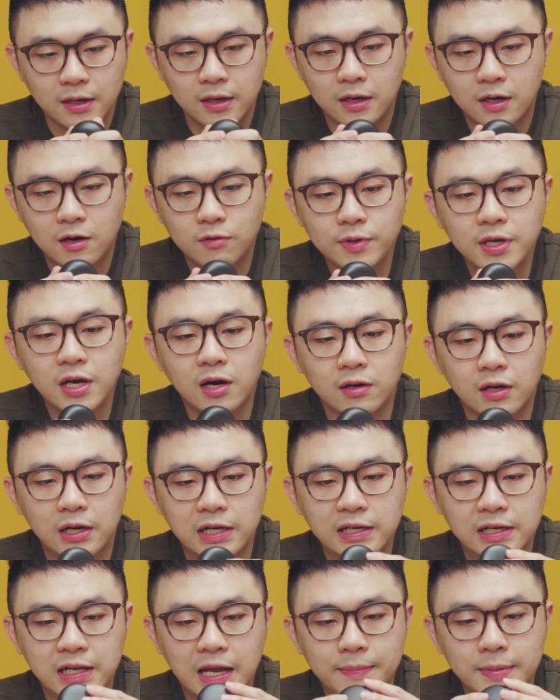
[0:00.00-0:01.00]
À, không hiểu là
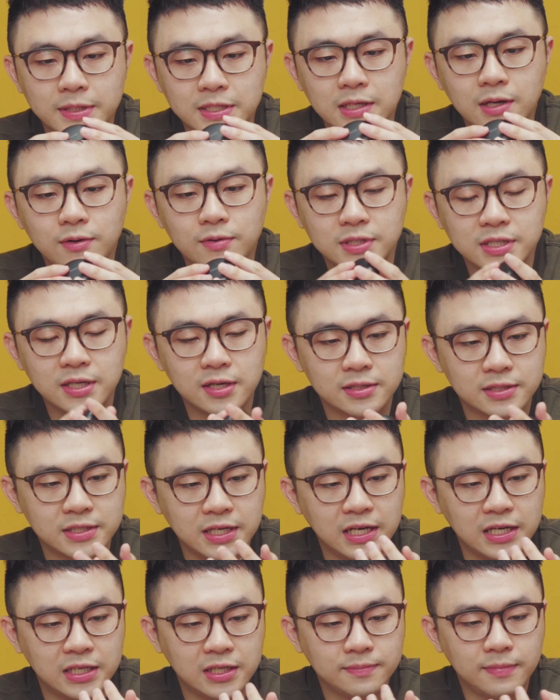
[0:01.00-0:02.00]
được làm bằng chất liệu nhựa
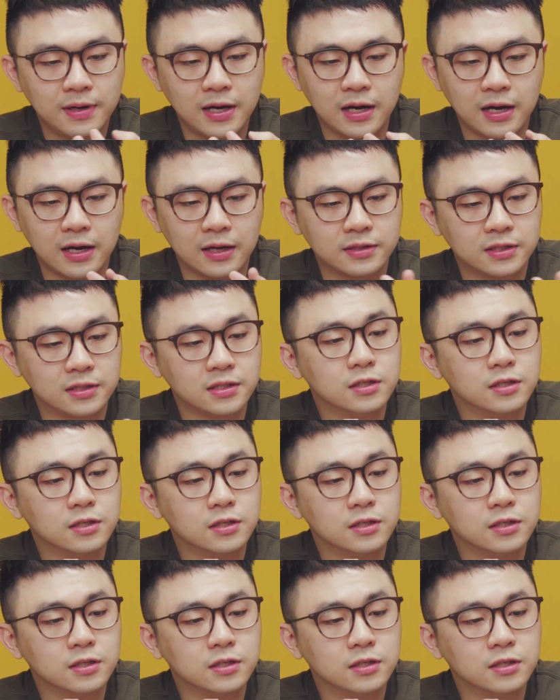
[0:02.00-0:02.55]
gì nhưng mà